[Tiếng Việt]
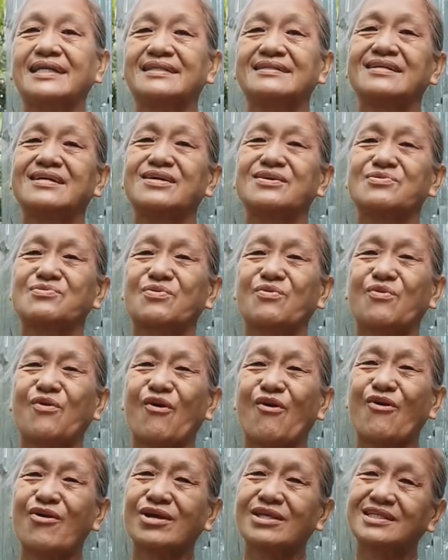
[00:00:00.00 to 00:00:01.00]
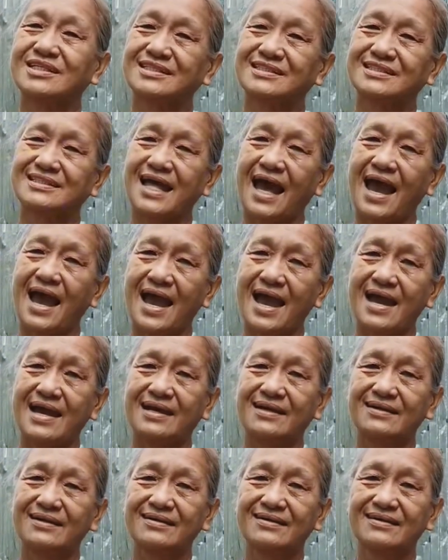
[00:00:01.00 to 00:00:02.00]
đức phật đức thầy mình cũng nói
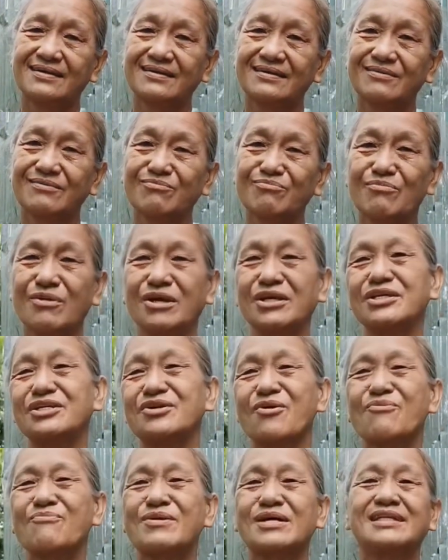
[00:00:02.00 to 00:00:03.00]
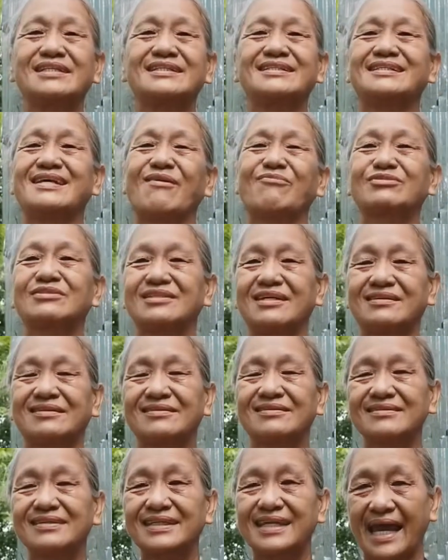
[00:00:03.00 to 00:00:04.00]
các chúng sanh đều
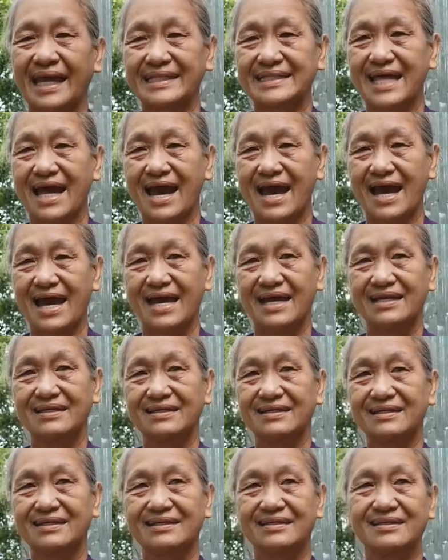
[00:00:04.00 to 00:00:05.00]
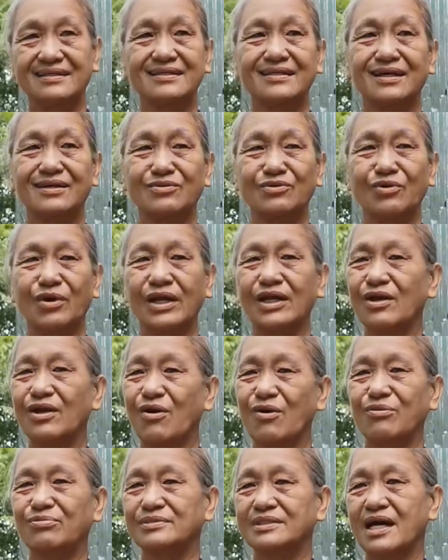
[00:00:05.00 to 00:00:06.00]
có như ta bị vô
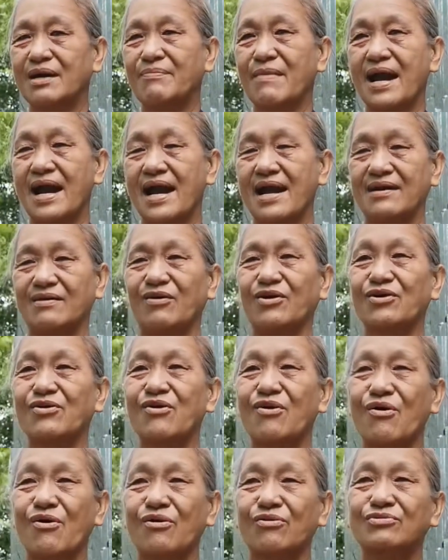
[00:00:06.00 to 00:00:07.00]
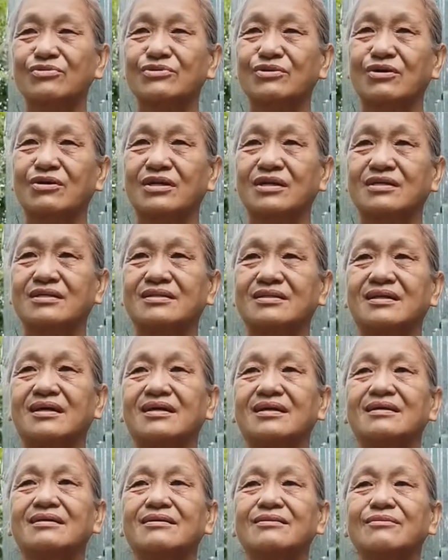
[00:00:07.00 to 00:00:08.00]
minh vọng tưởng dài tà
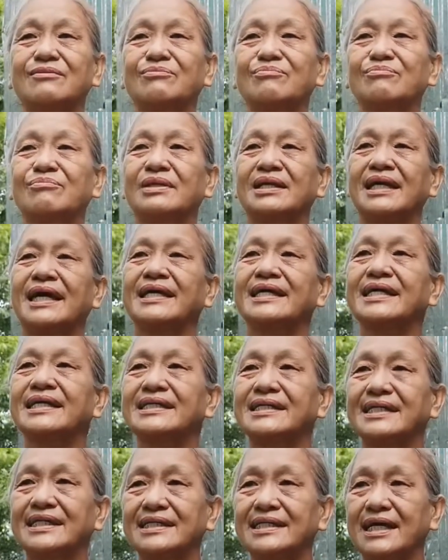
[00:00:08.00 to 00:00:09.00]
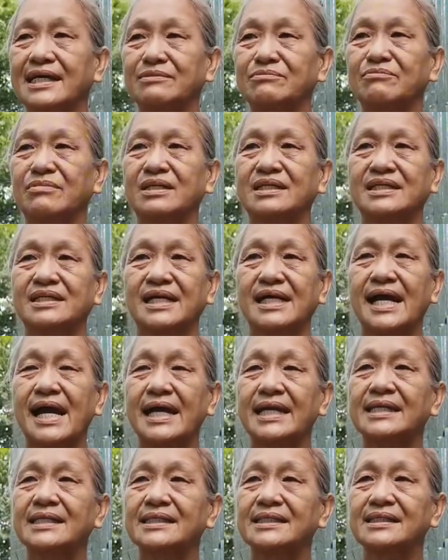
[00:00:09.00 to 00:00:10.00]
nên quay lộn ta bà khỏi
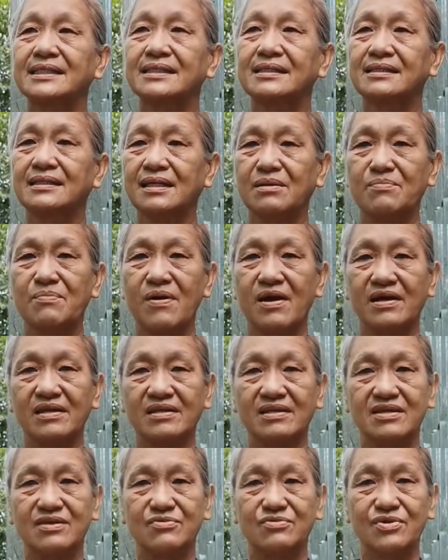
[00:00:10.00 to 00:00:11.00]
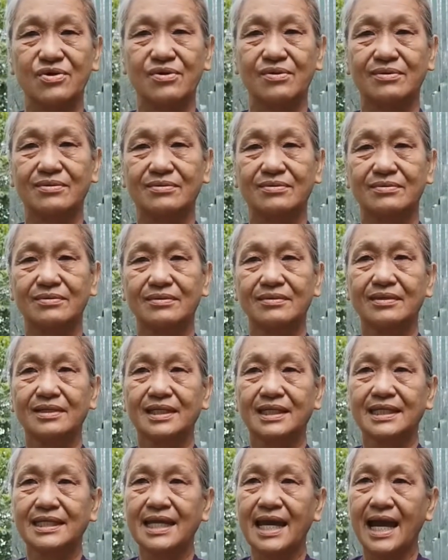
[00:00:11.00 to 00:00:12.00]
khổ cho nên đó, mình thấy cái
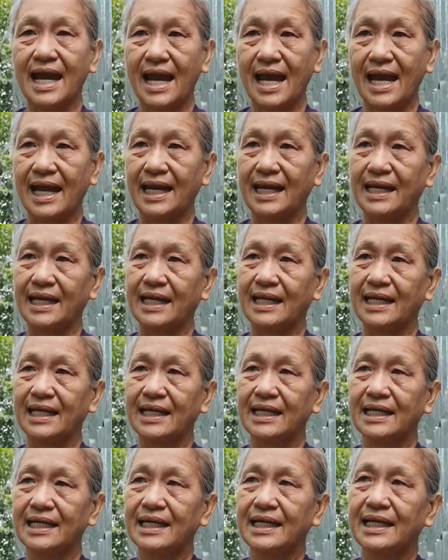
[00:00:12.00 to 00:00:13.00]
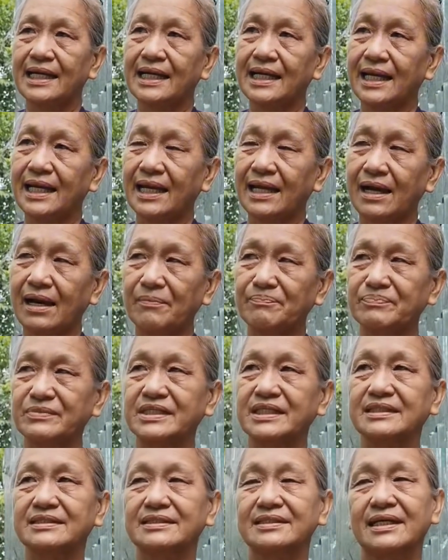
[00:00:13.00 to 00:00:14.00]
vị này mình gắn niệm phật
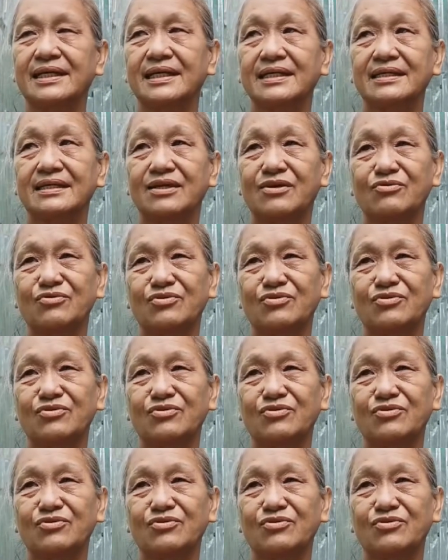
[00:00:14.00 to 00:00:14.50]
nhiều vô yeah.